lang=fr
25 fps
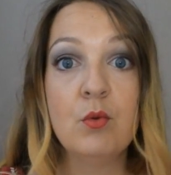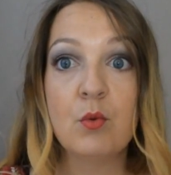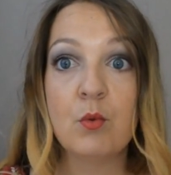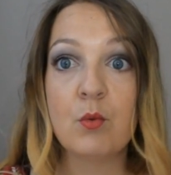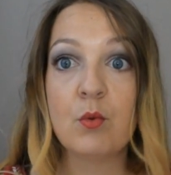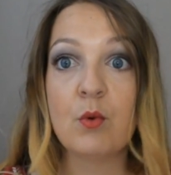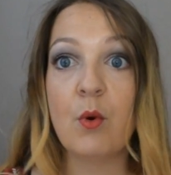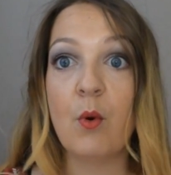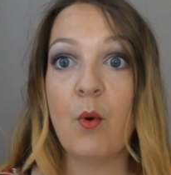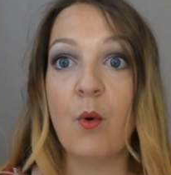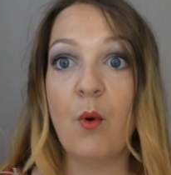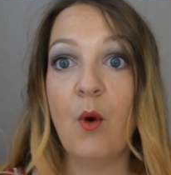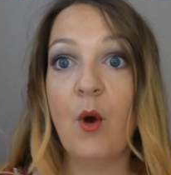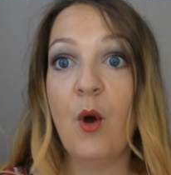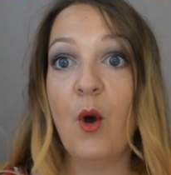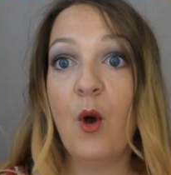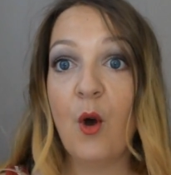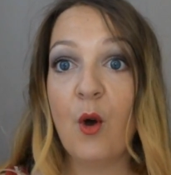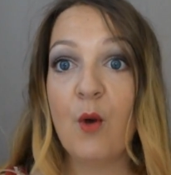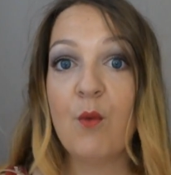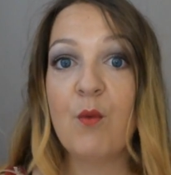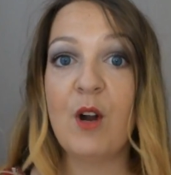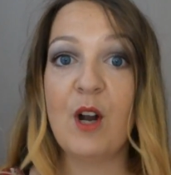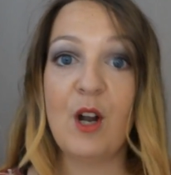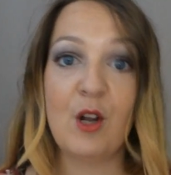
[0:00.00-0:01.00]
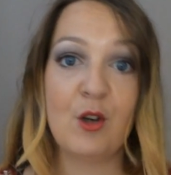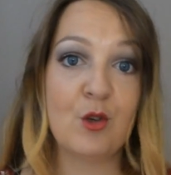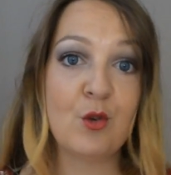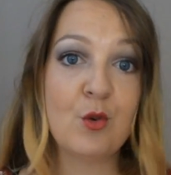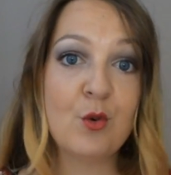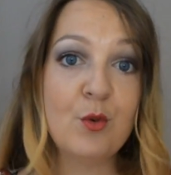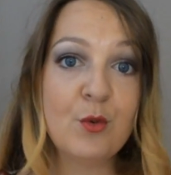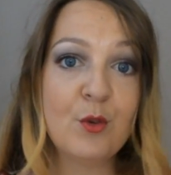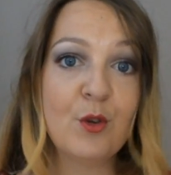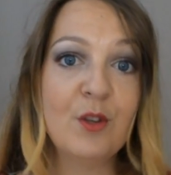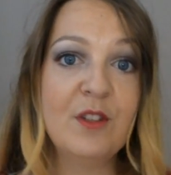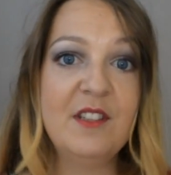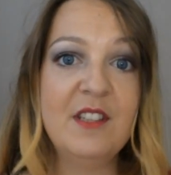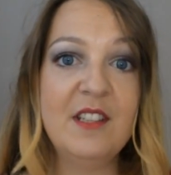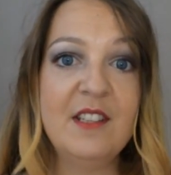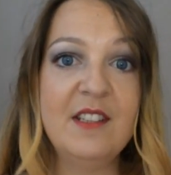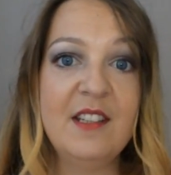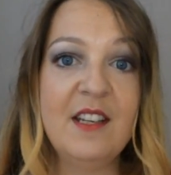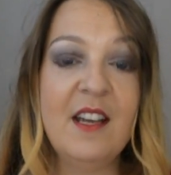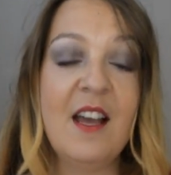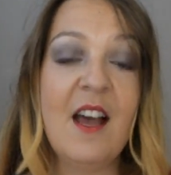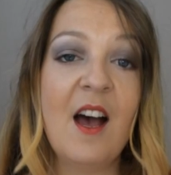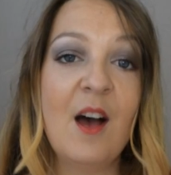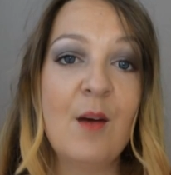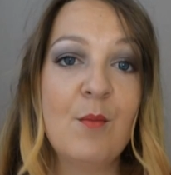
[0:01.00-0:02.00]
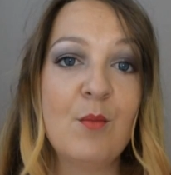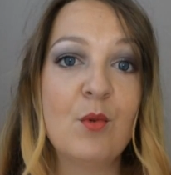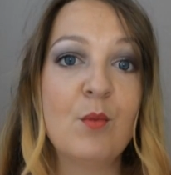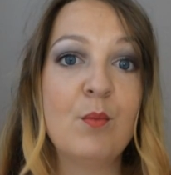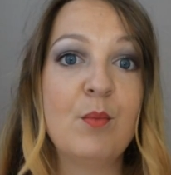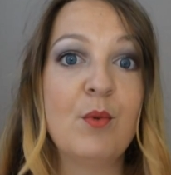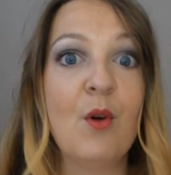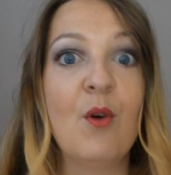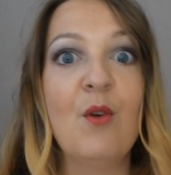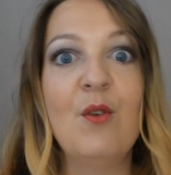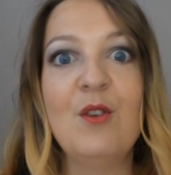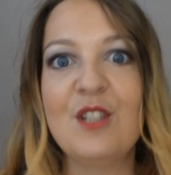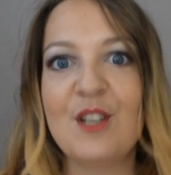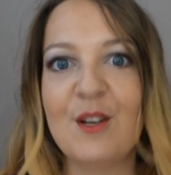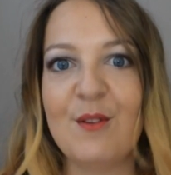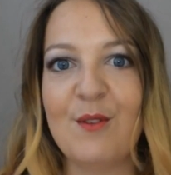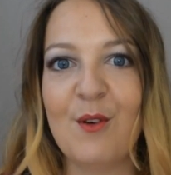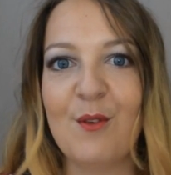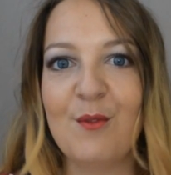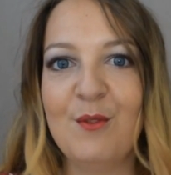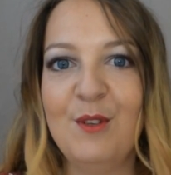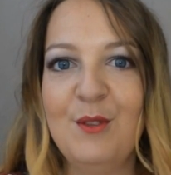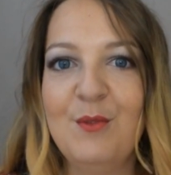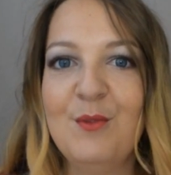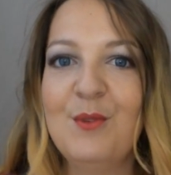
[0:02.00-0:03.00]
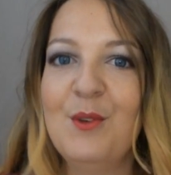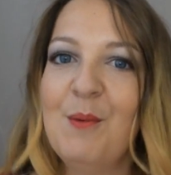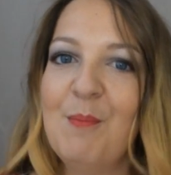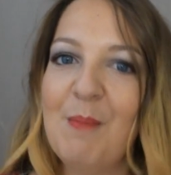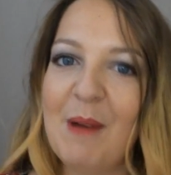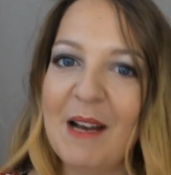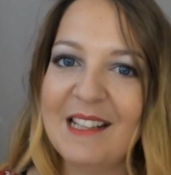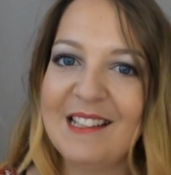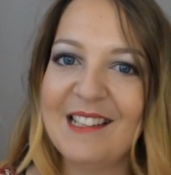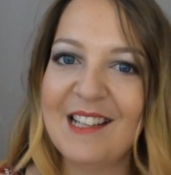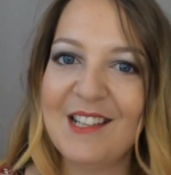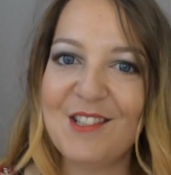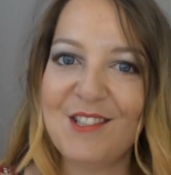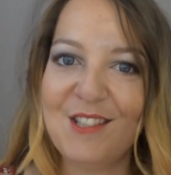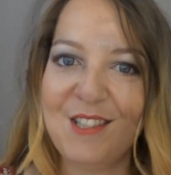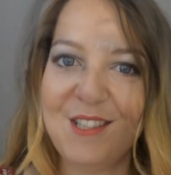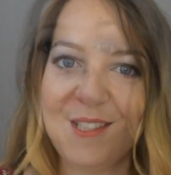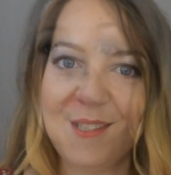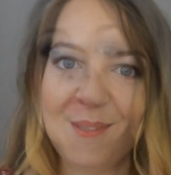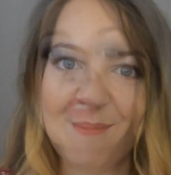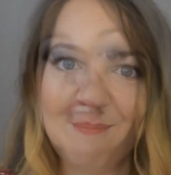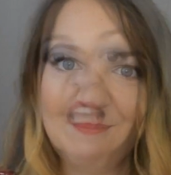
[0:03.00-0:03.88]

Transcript: Donc voilà, je trouve que c'était un bon plan et j'avais envie de vous le partager.